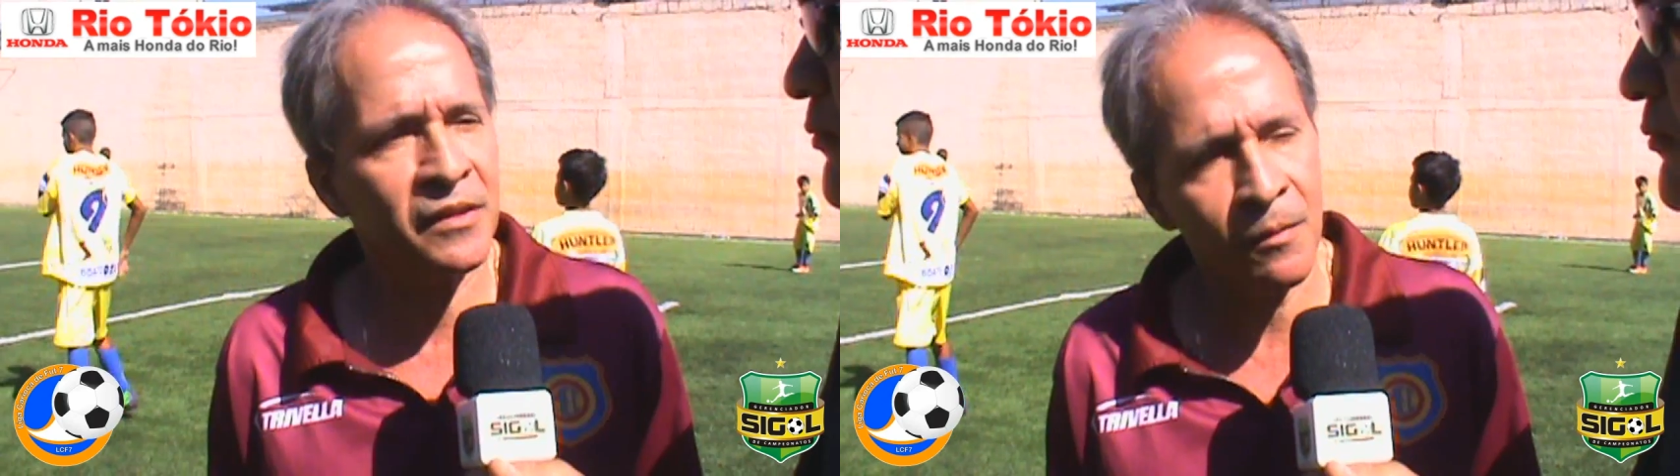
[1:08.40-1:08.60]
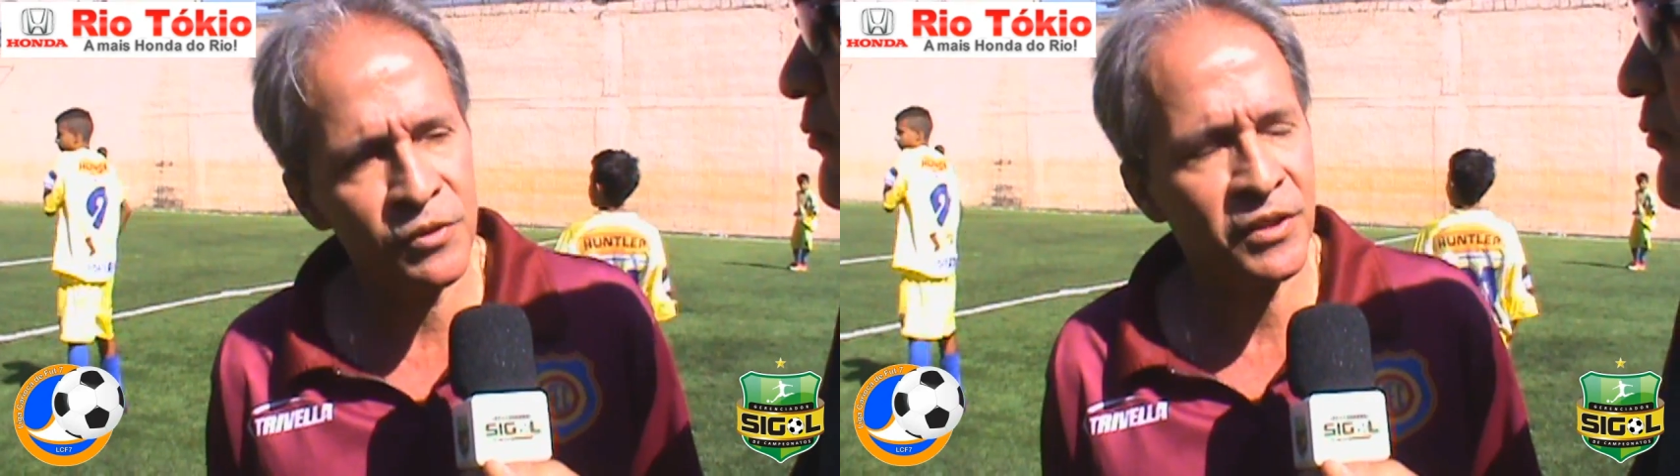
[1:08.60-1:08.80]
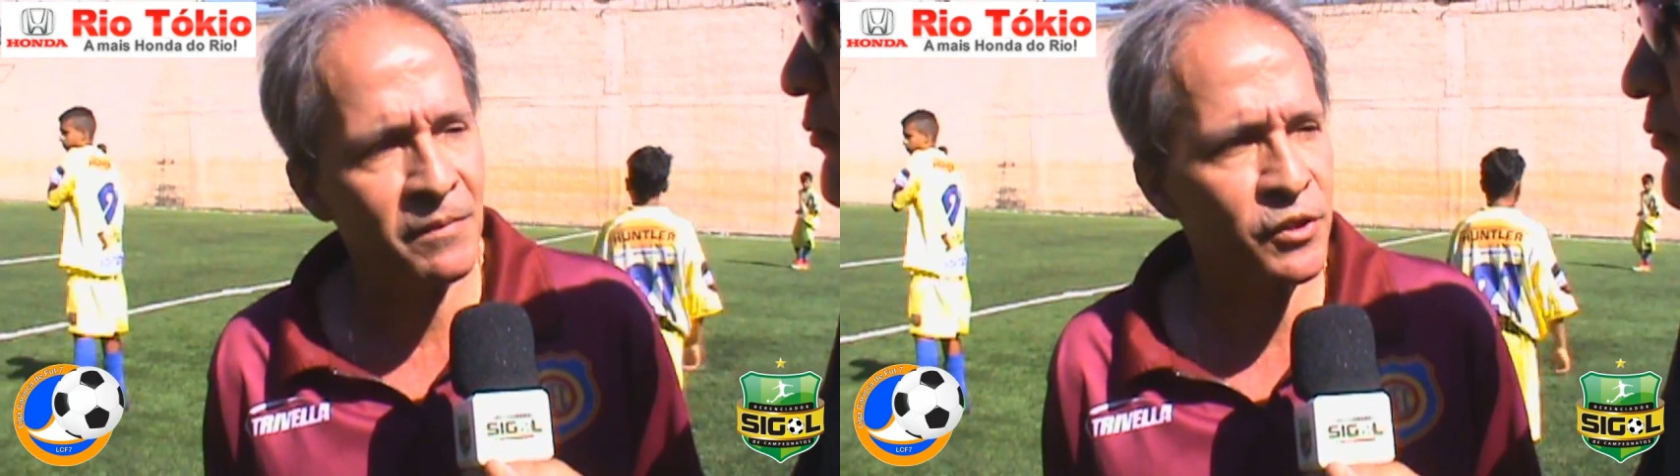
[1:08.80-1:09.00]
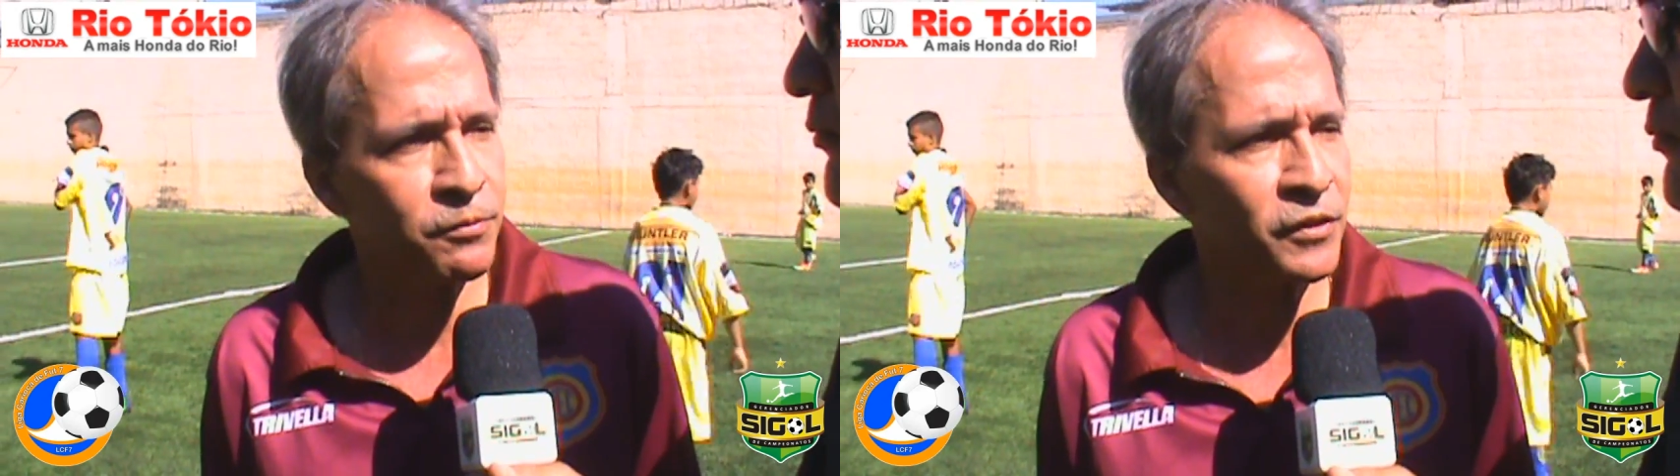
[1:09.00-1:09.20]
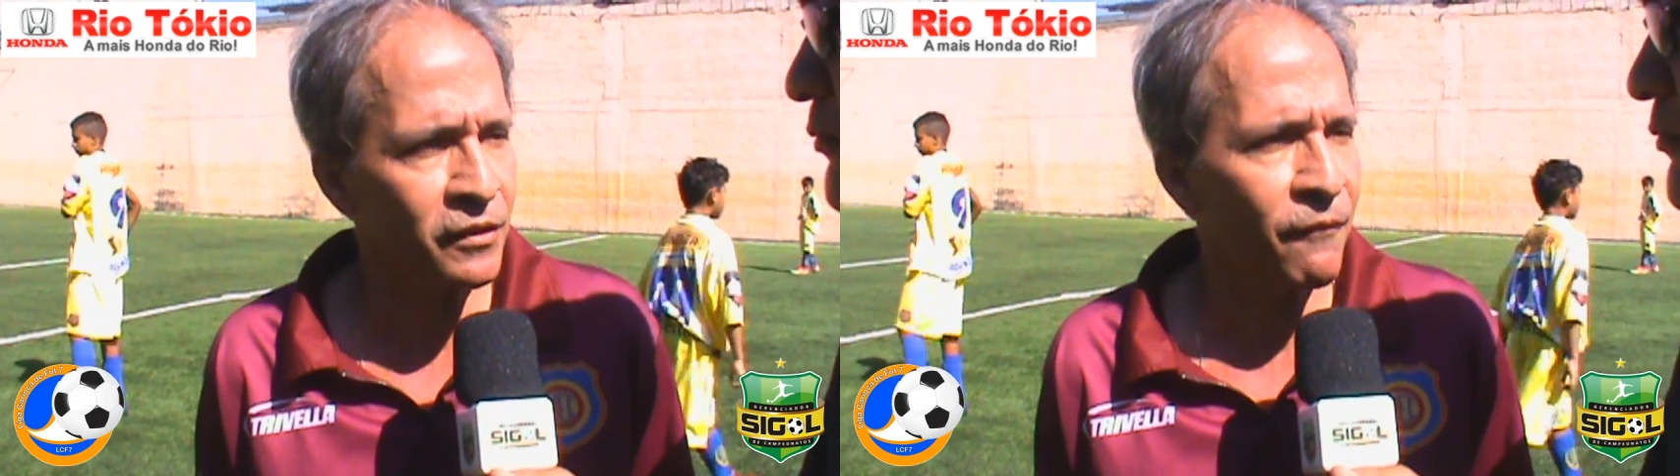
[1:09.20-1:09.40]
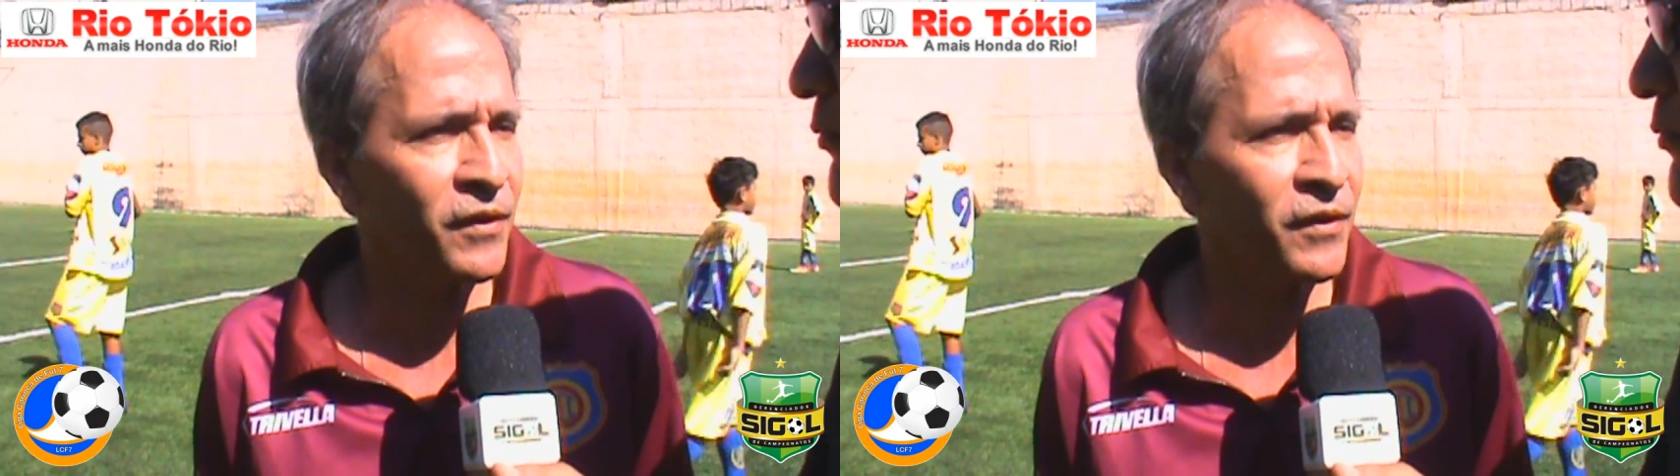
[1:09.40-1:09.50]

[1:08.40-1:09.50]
e estamos também disputando a